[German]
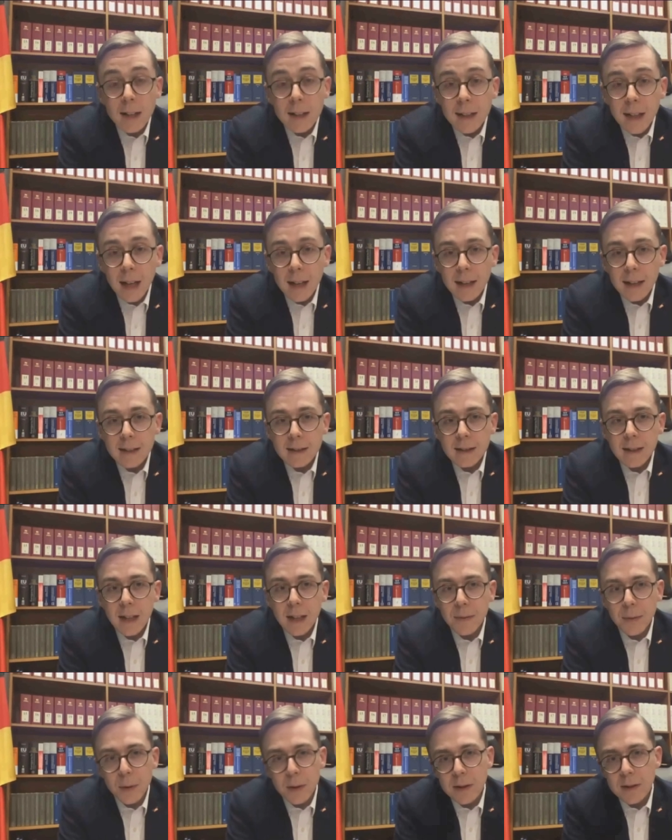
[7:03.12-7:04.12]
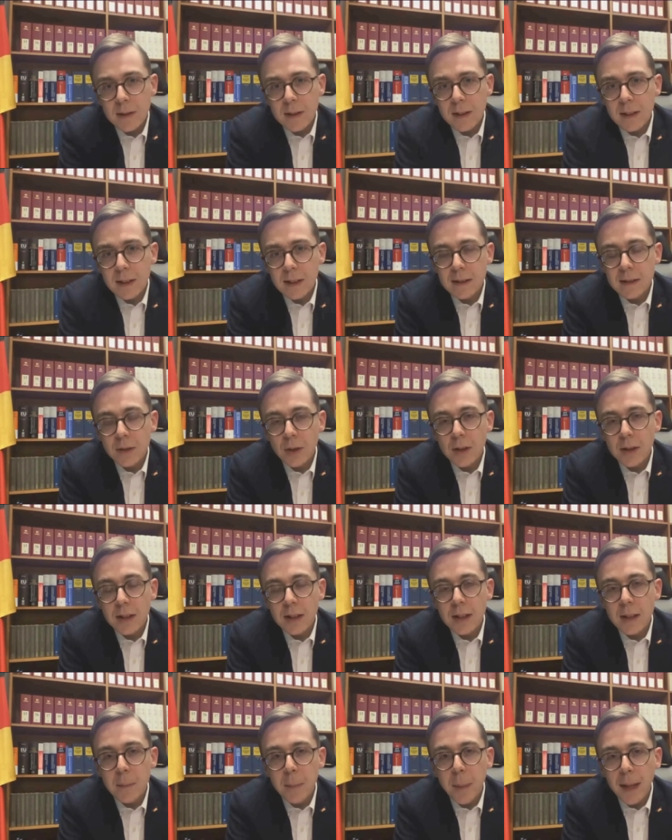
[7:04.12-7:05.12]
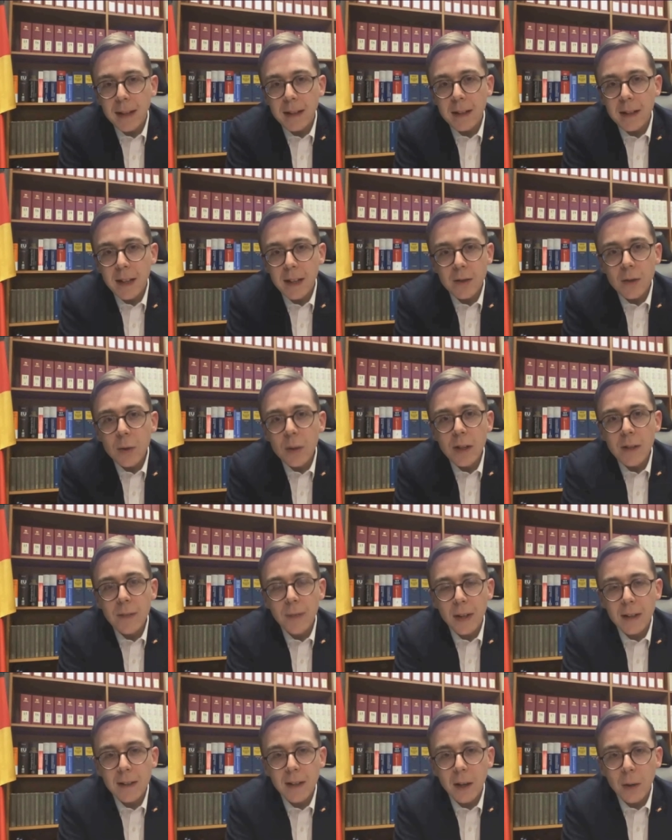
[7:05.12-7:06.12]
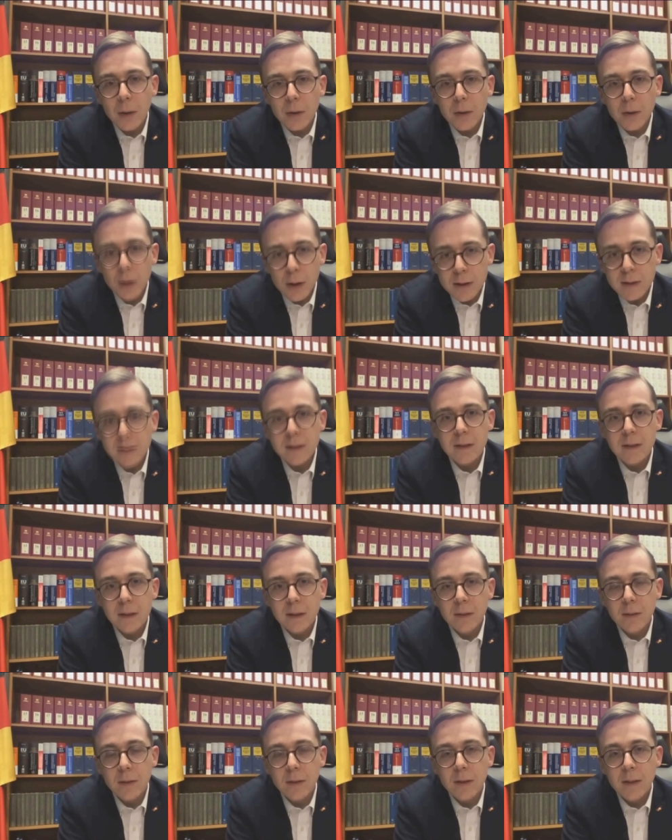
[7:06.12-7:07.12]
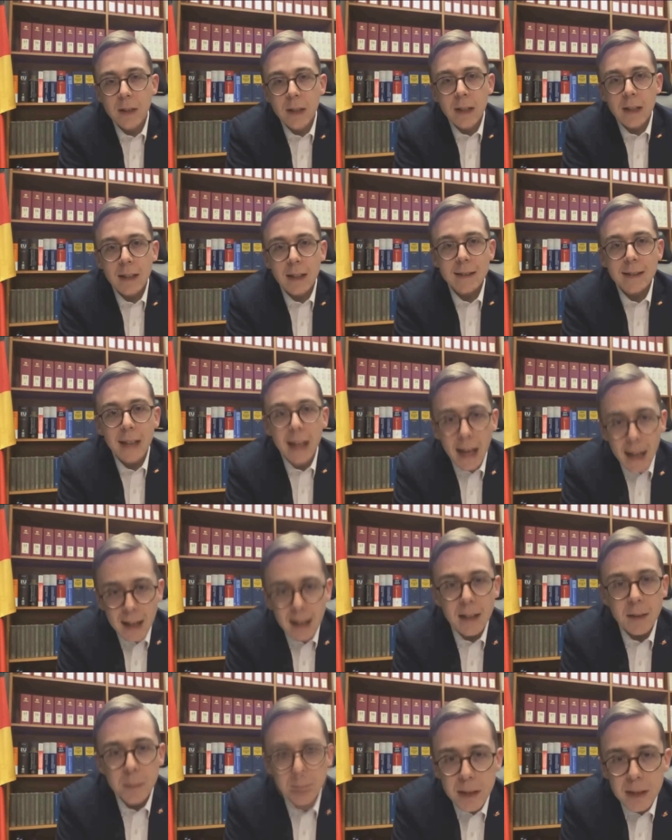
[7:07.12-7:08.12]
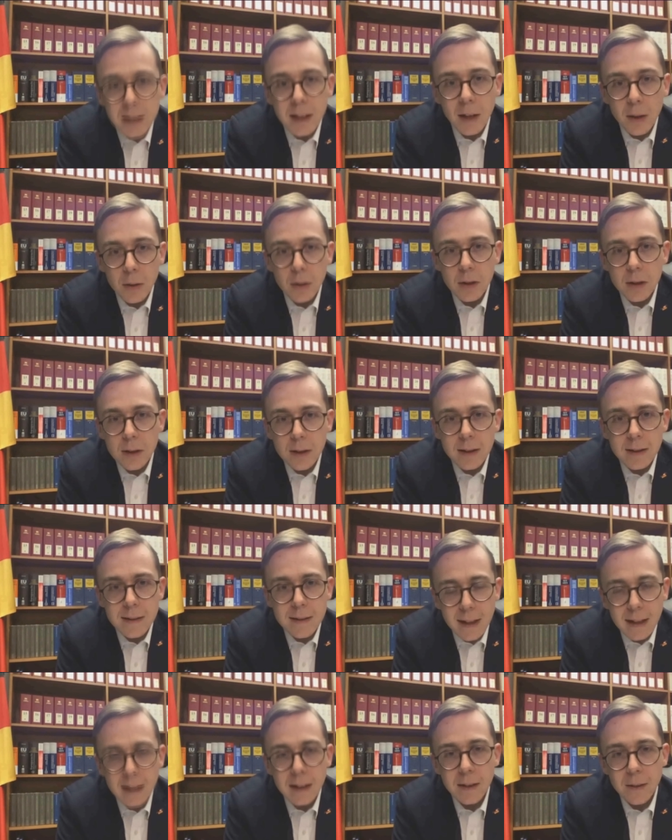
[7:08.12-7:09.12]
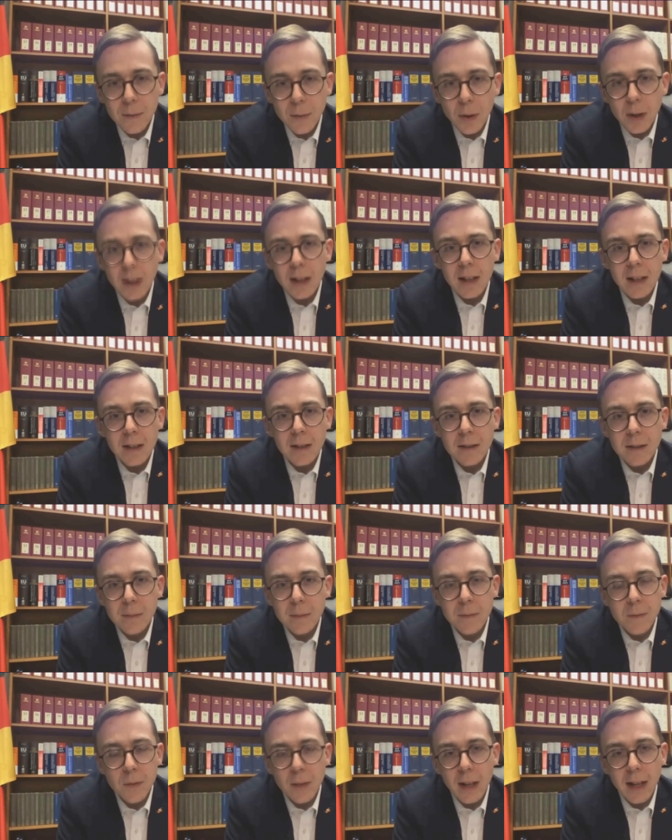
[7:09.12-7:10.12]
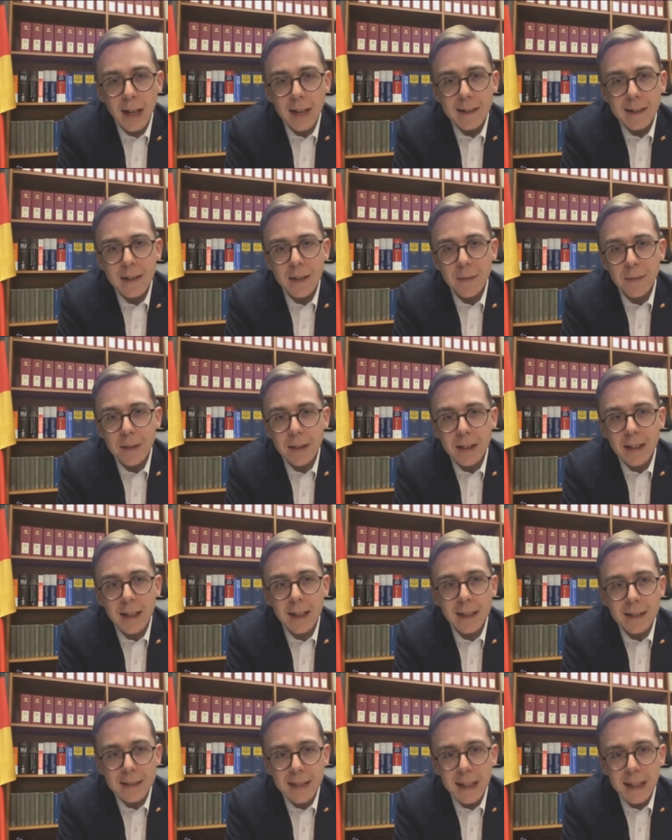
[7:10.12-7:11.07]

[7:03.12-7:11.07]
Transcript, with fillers: Ja, ich kann das nachvollziehen, dass solche Debatten natürlich Vertrauen kosten und das ärgert mich auch. Das sage ich in voller, in voller Ernsthaftigkeit.